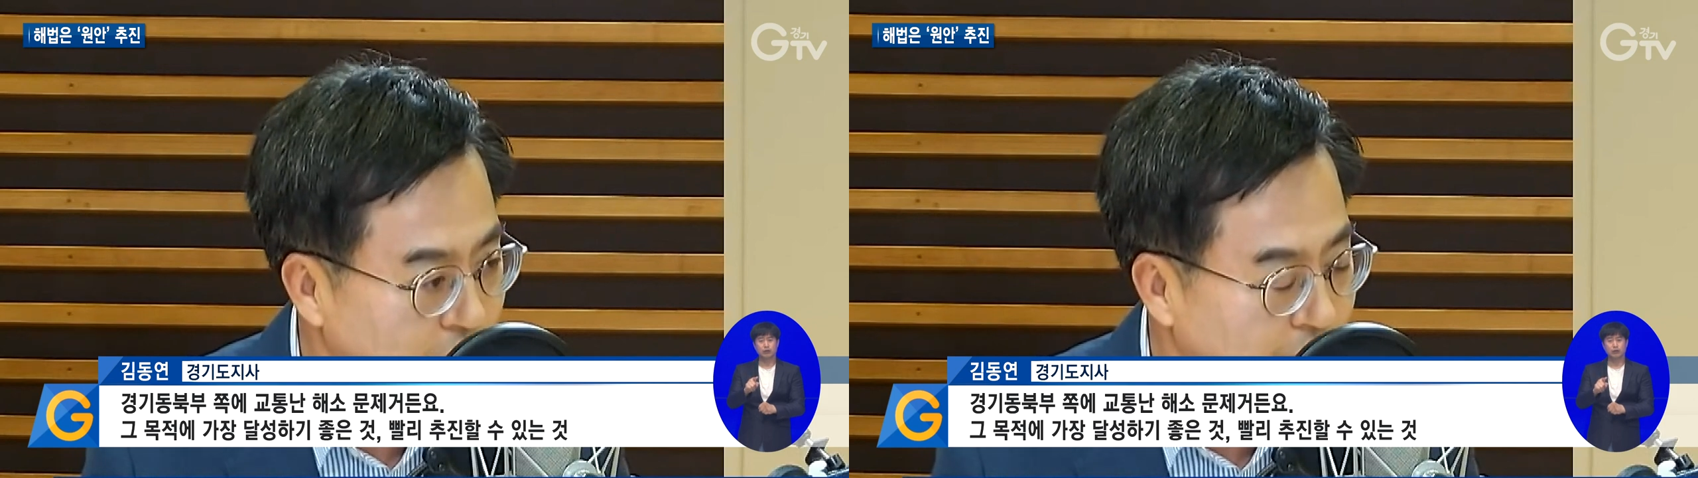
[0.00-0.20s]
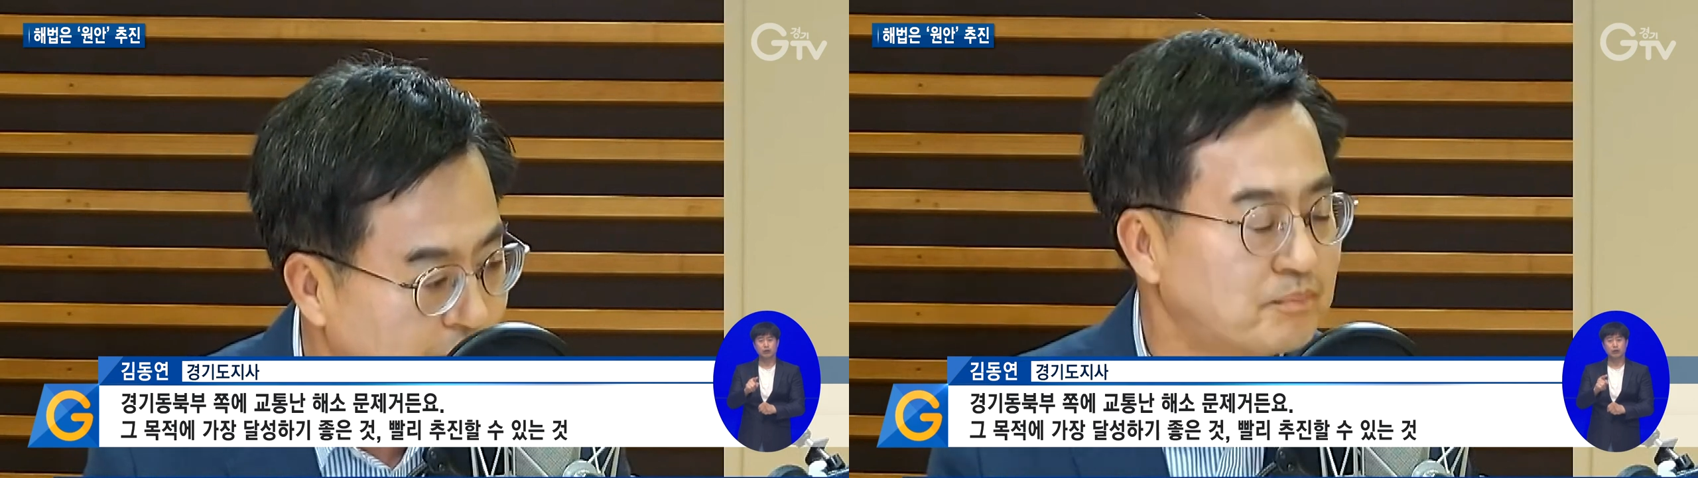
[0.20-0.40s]

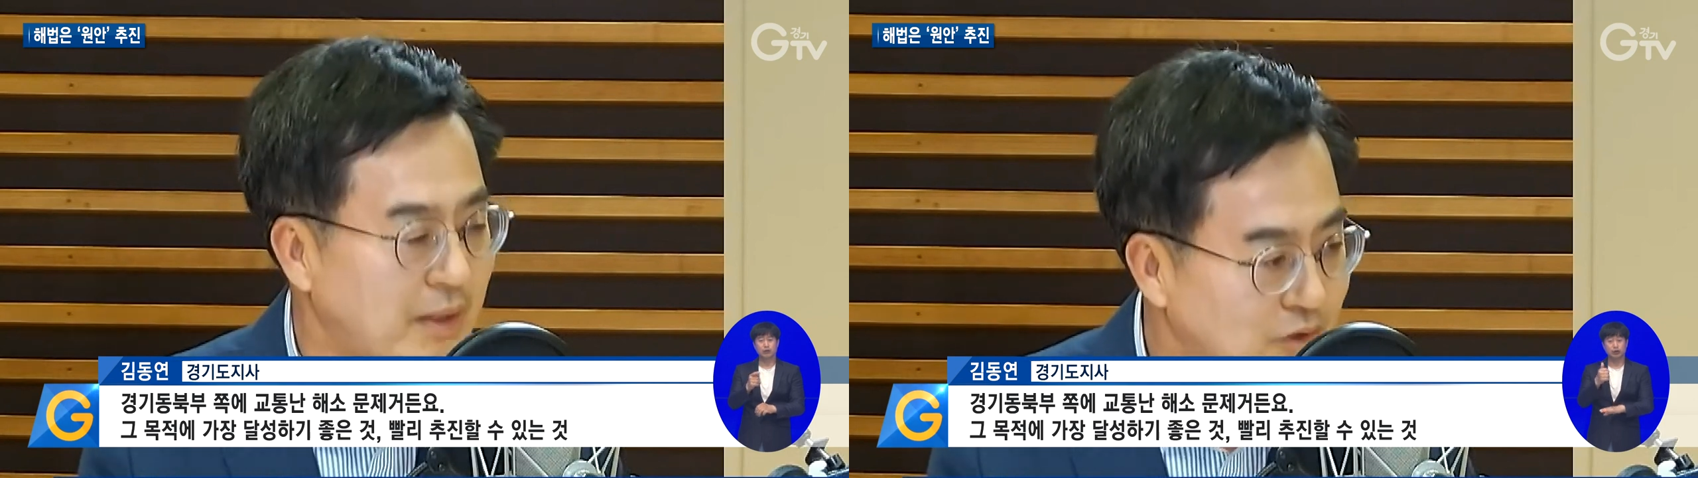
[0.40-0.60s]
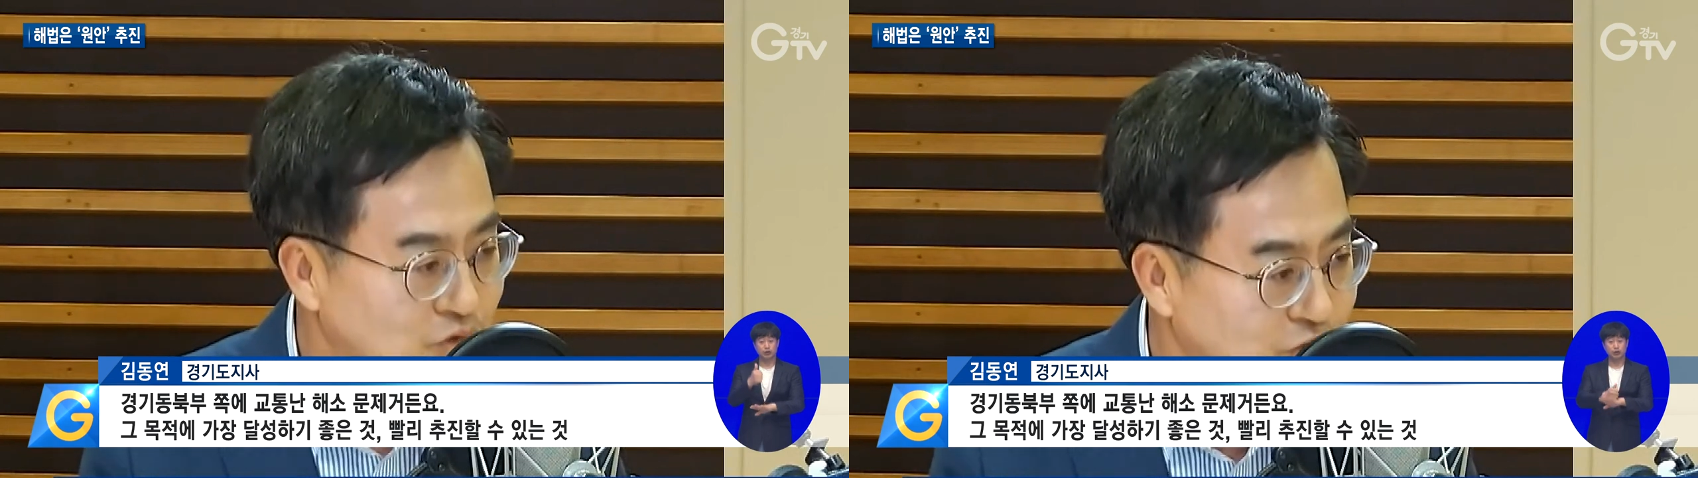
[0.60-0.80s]
것,
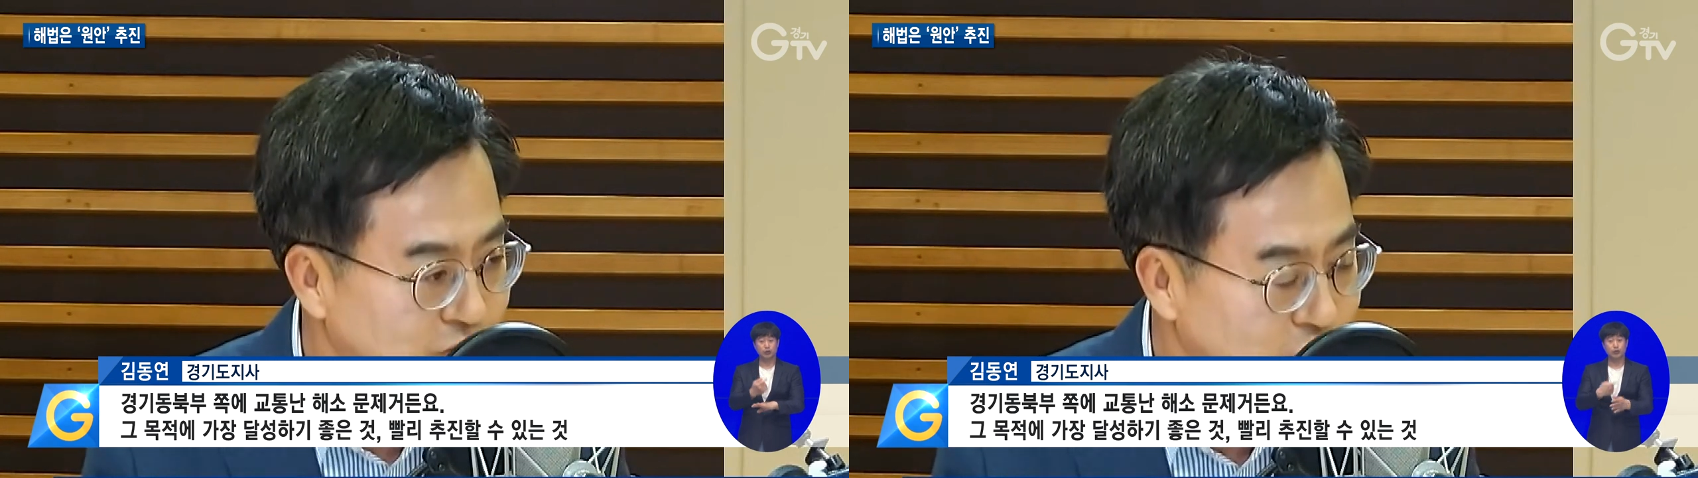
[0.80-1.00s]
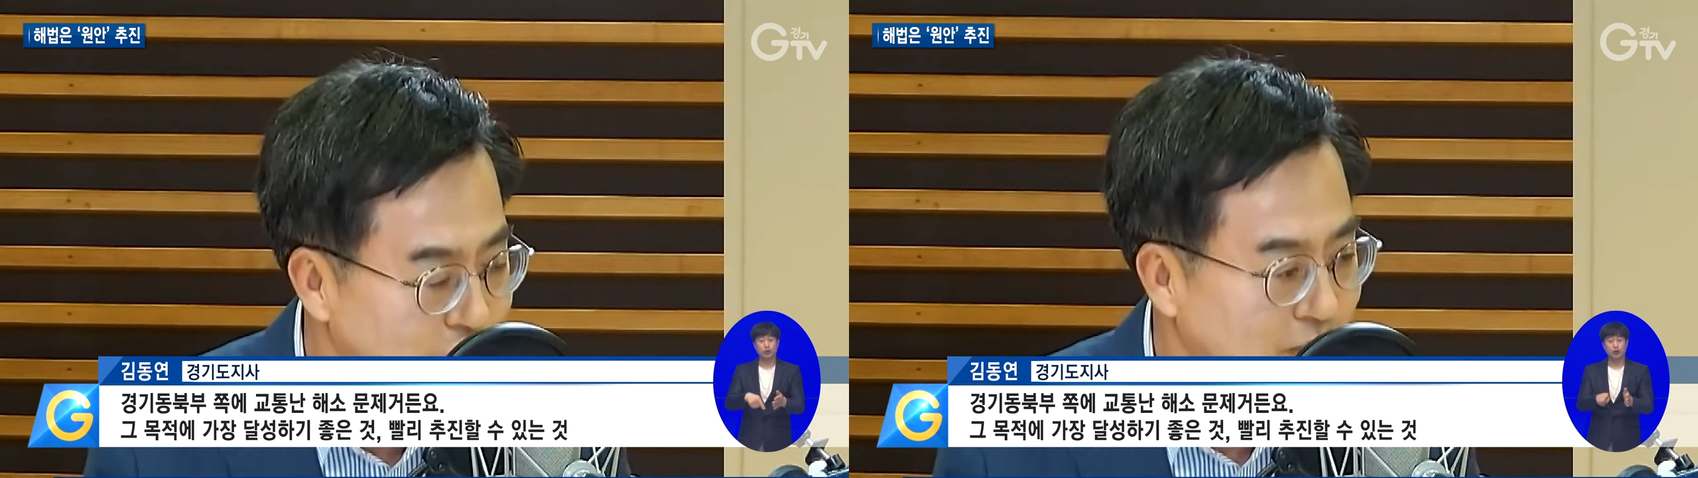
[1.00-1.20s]
빨리
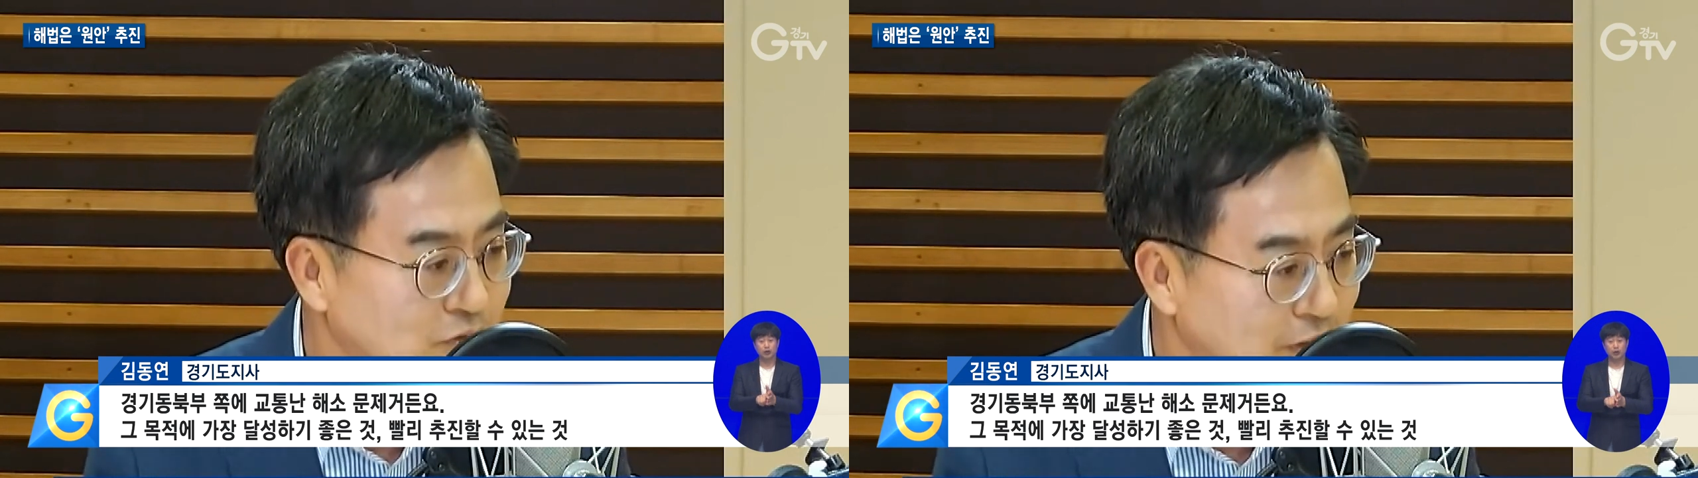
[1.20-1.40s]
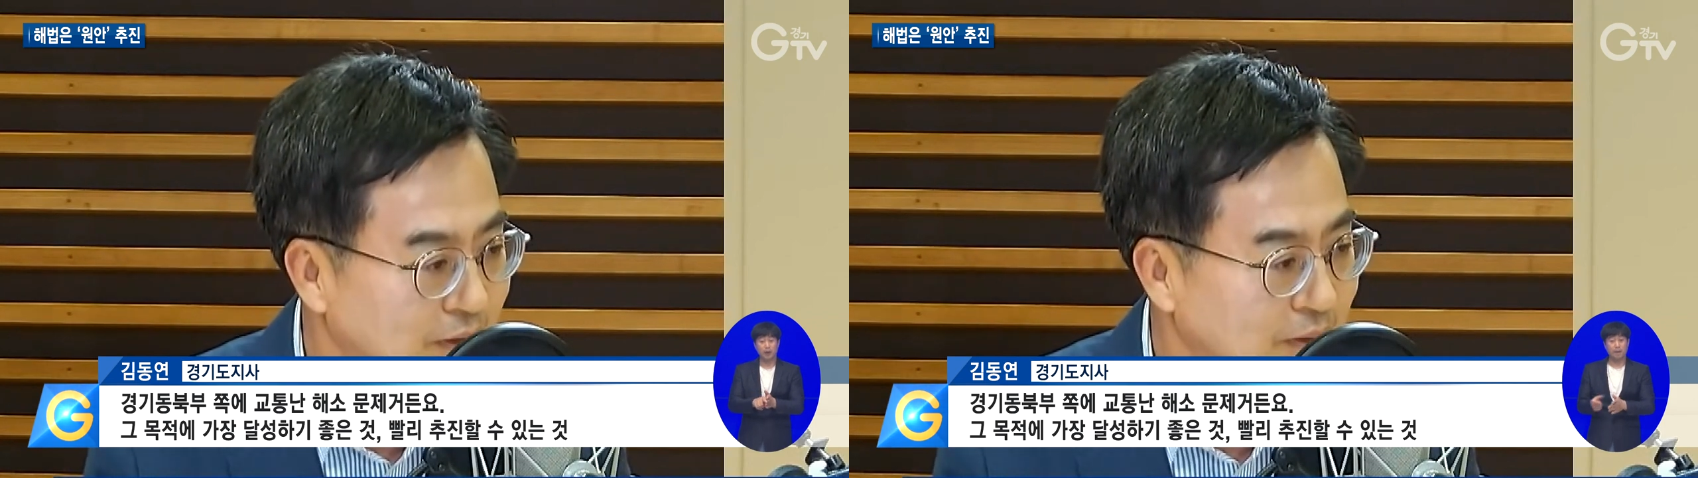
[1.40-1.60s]
추진할
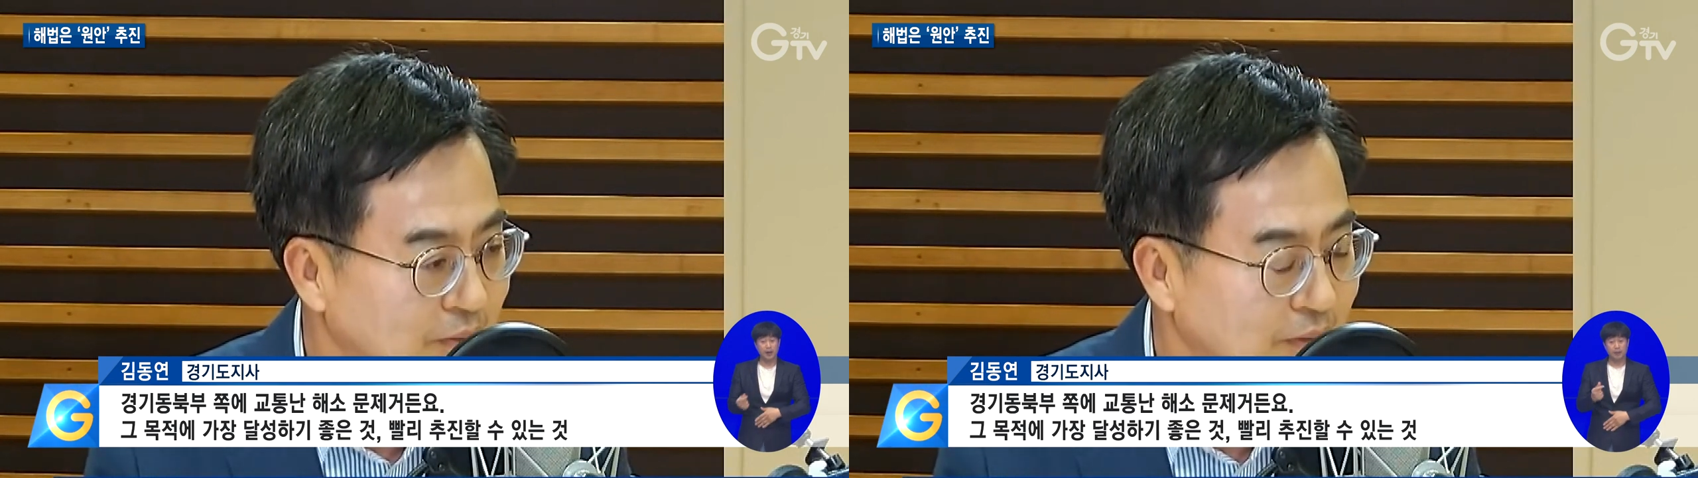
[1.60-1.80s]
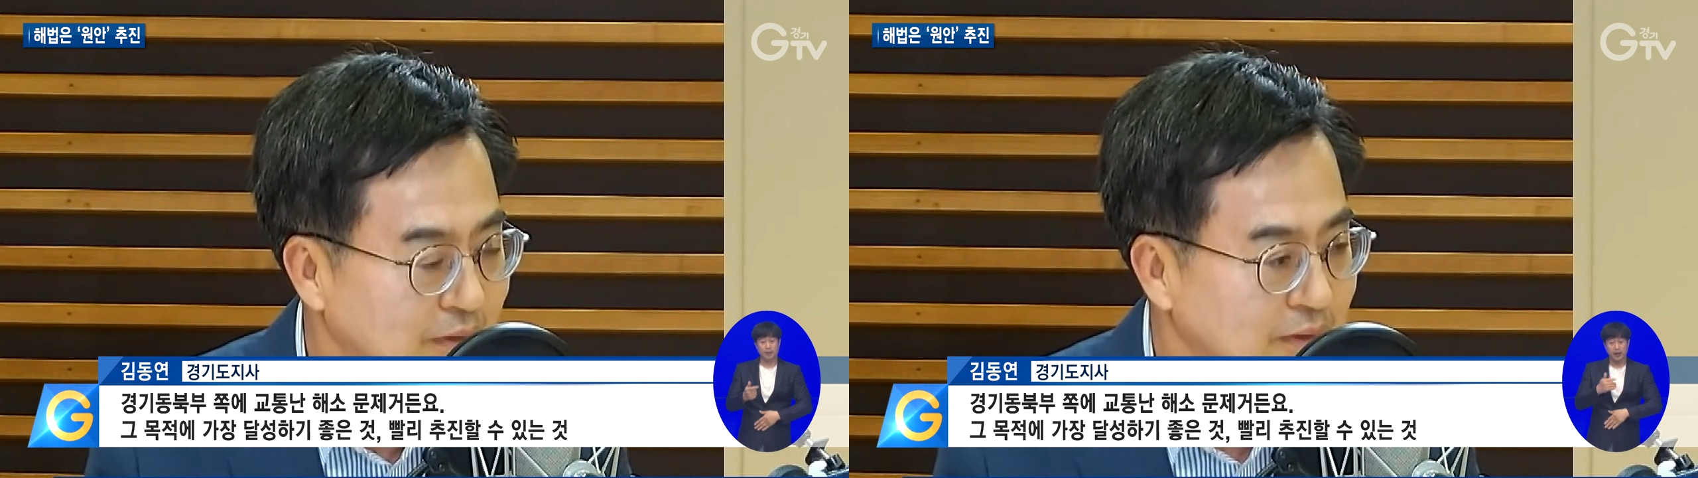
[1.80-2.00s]
수 있는 것
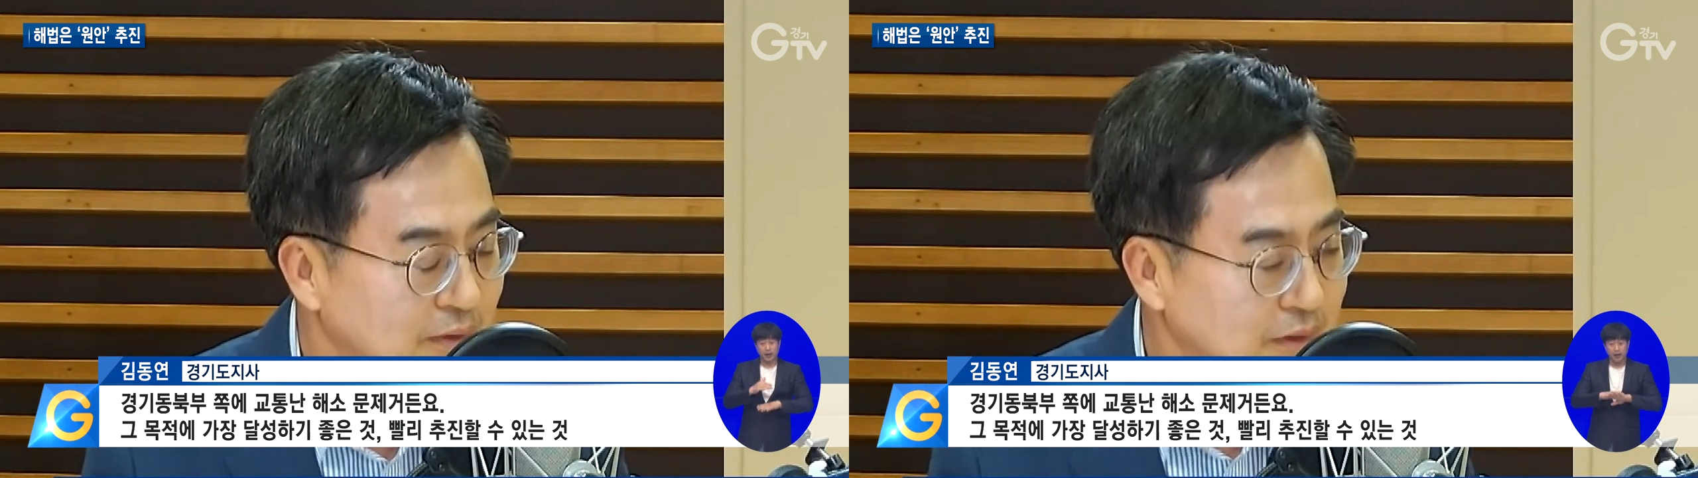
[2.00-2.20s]
음.